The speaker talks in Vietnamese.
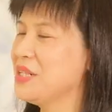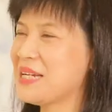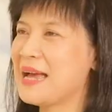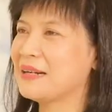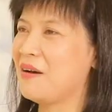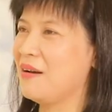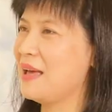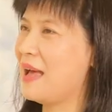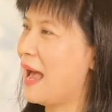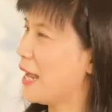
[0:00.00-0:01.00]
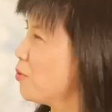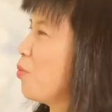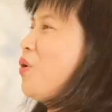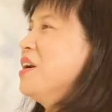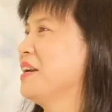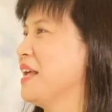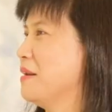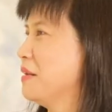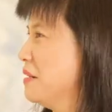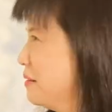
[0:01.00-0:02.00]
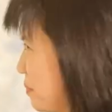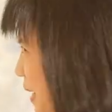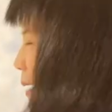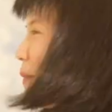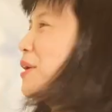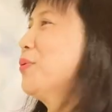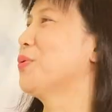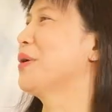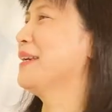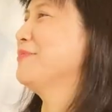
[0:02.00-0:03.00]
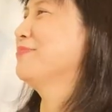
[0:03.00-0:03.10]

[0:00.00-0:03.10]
Thùy Trang đó là ai cũng muốn hướng đến cả ba yếu tố này